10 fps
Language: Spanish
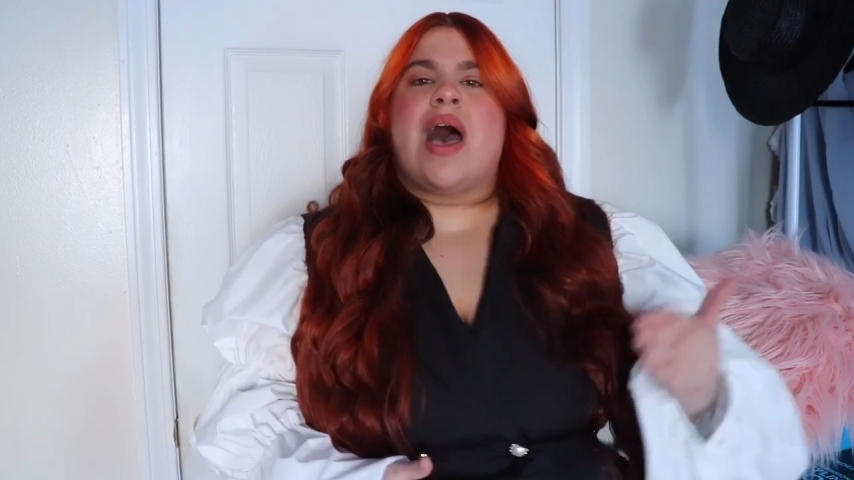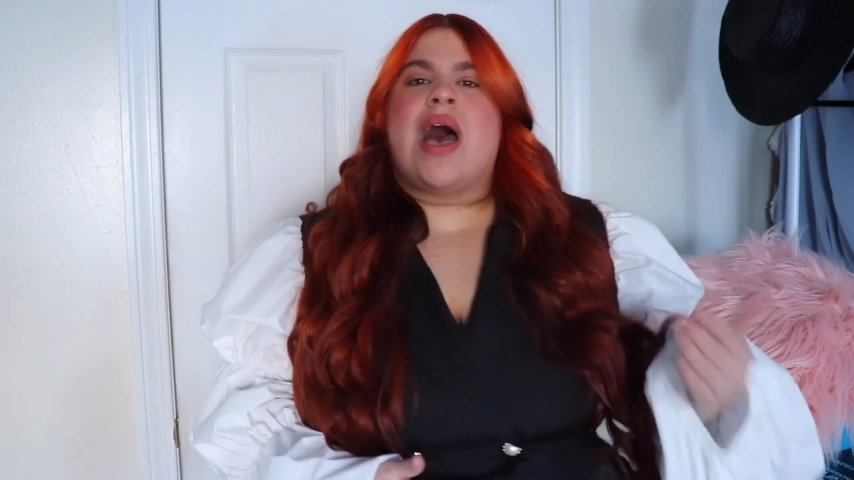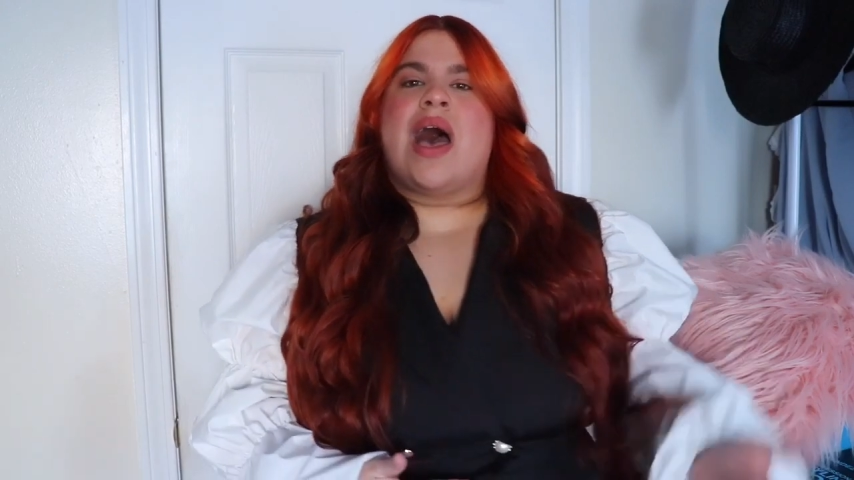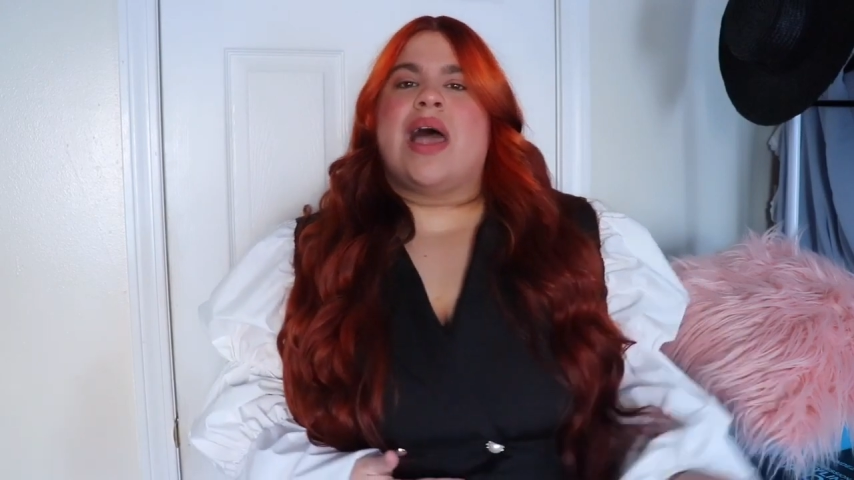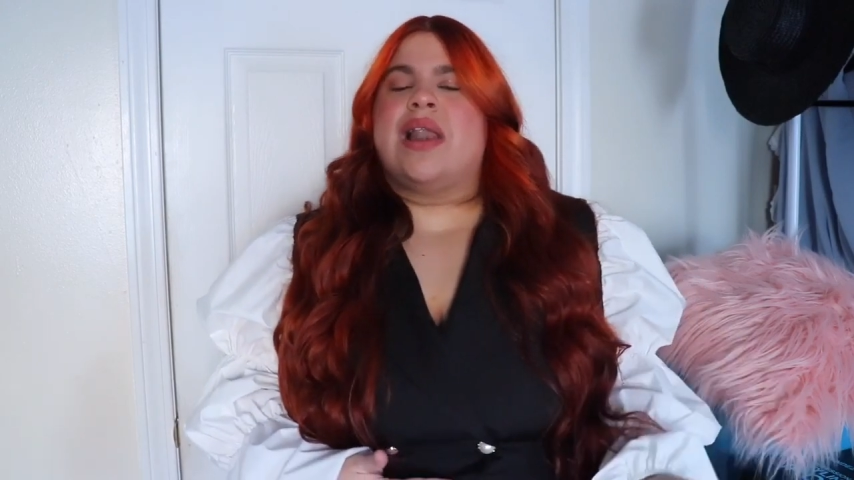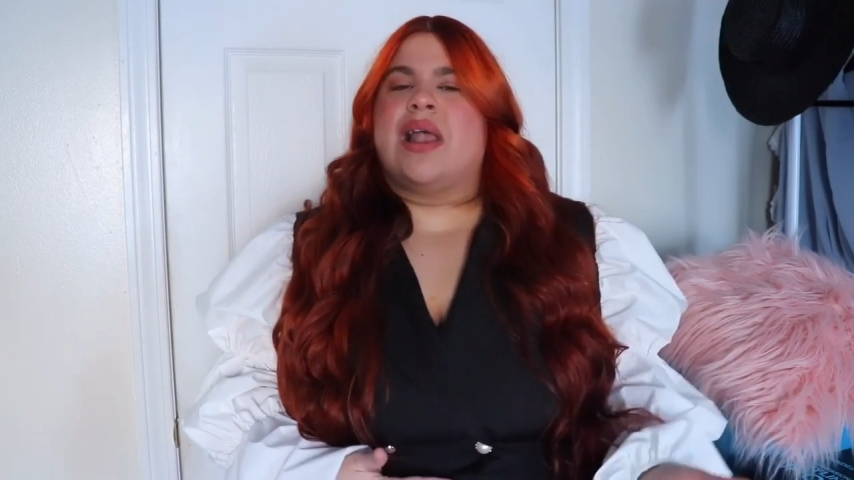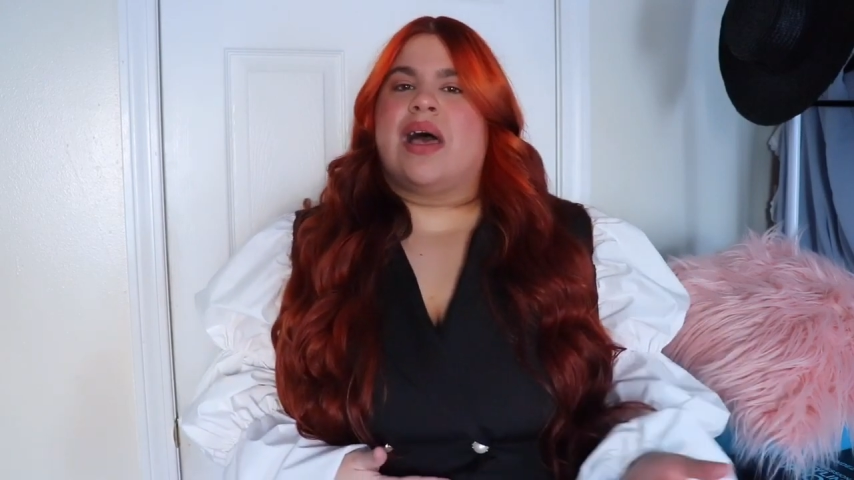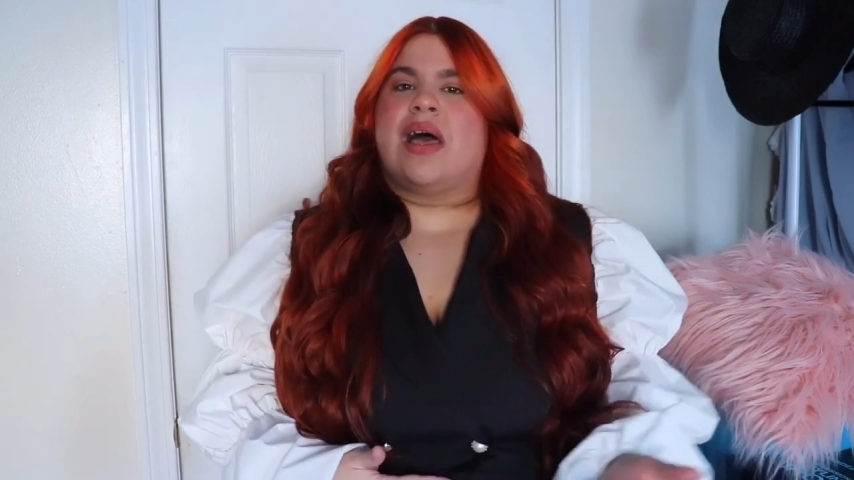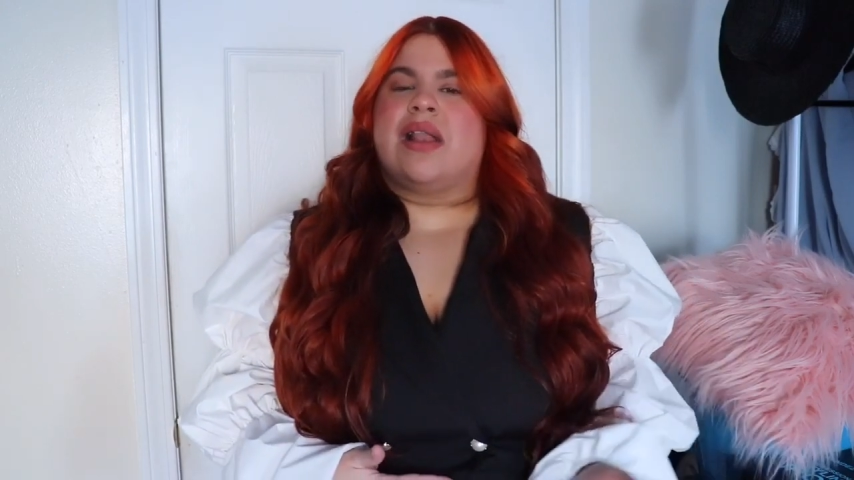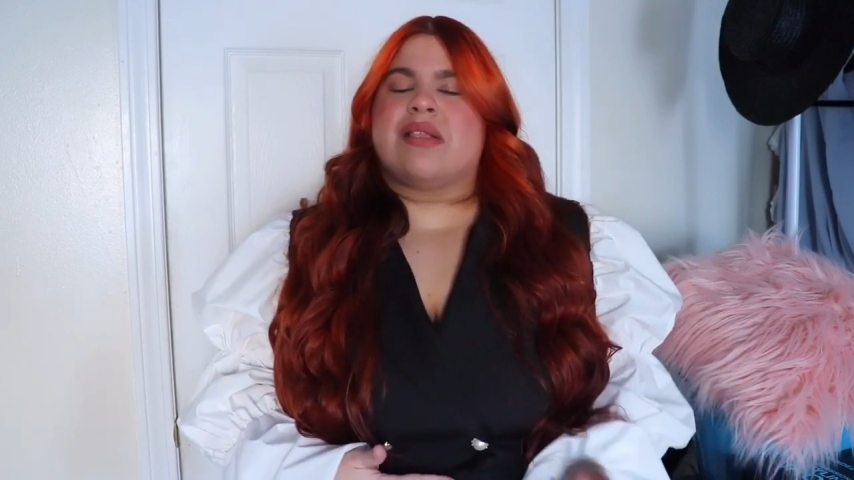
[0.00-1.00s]
a
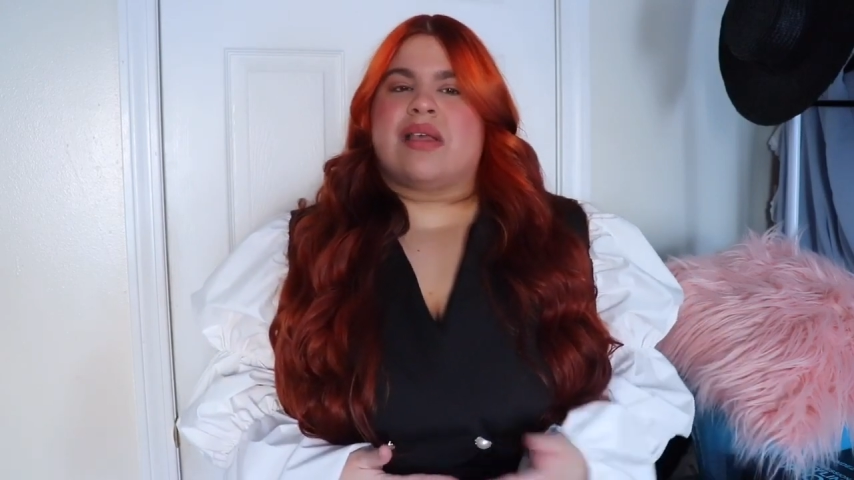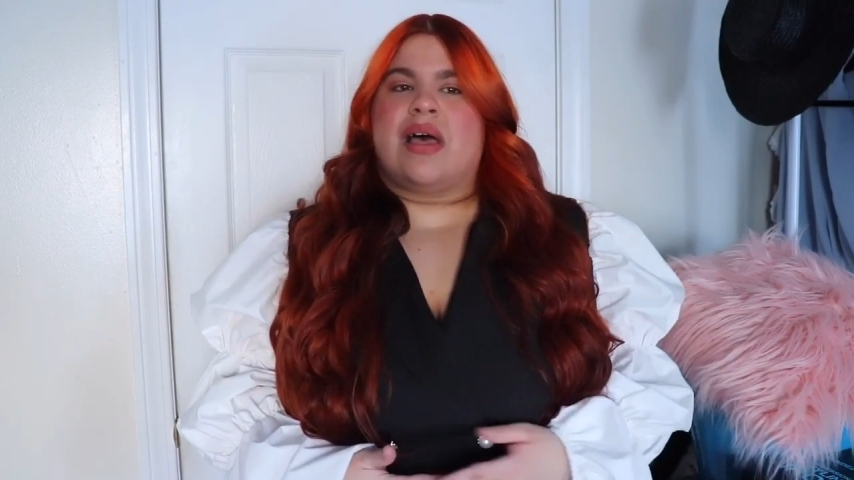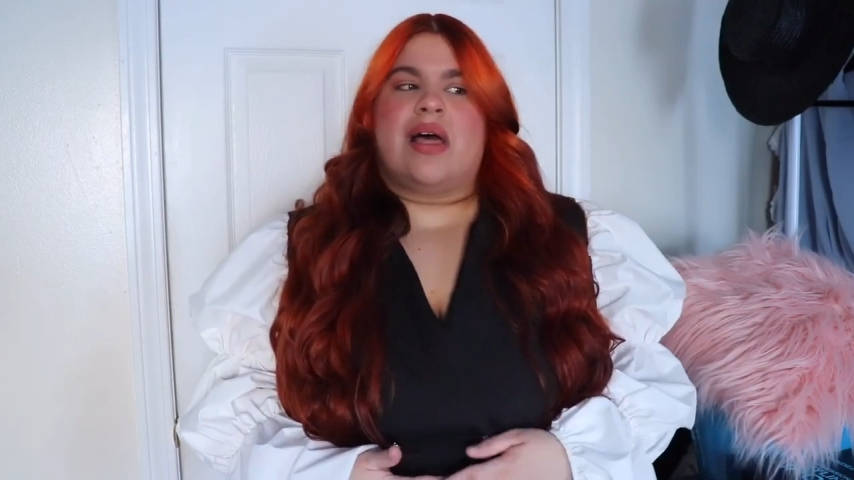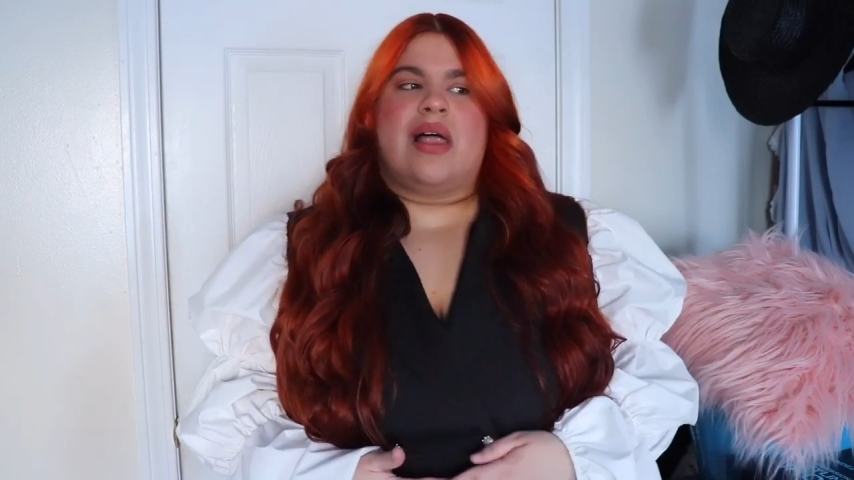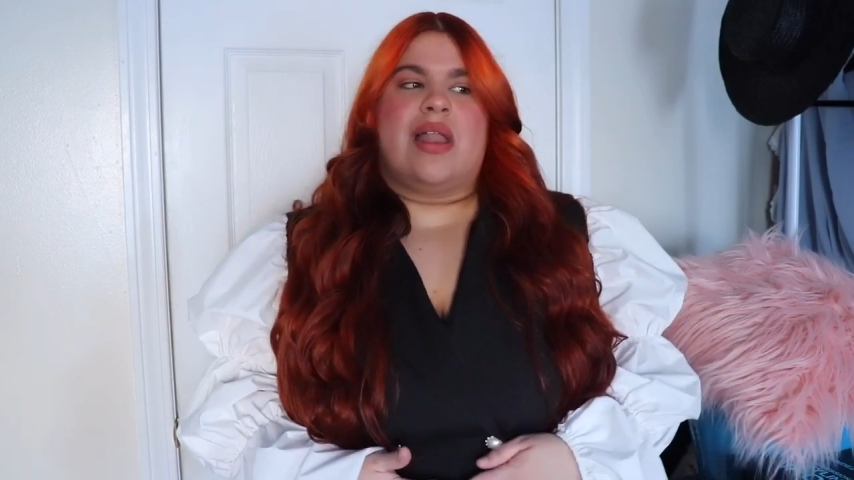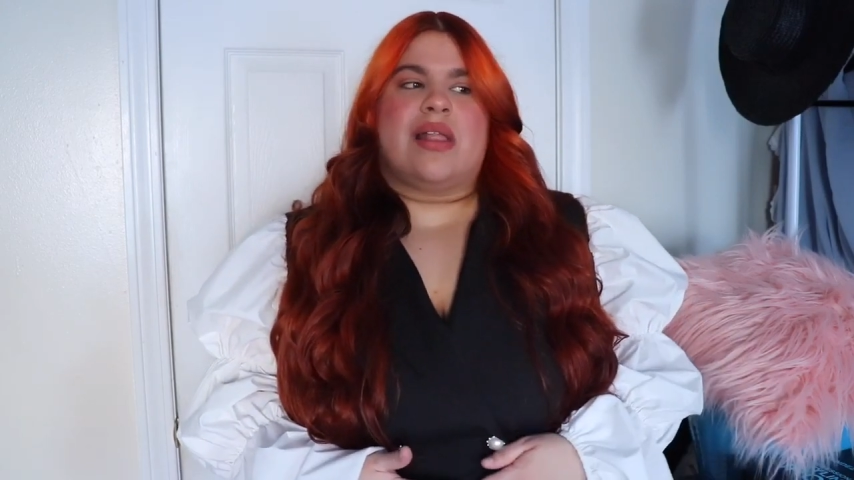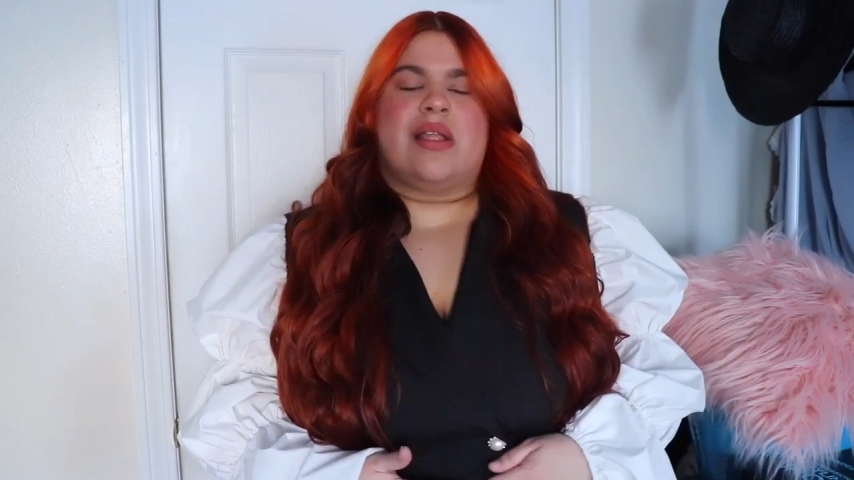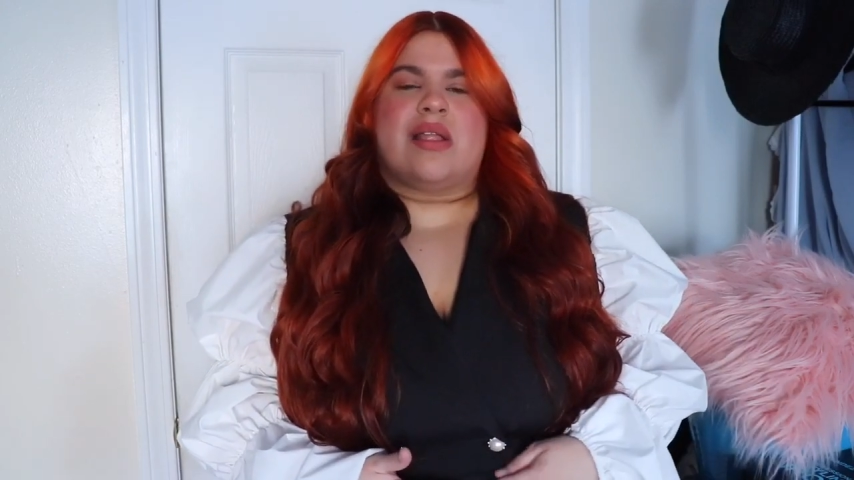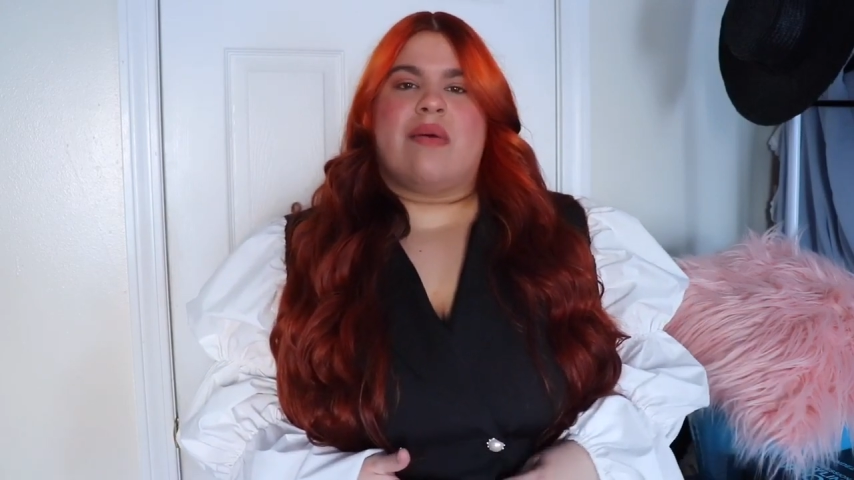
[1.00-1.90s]
la, a la tienda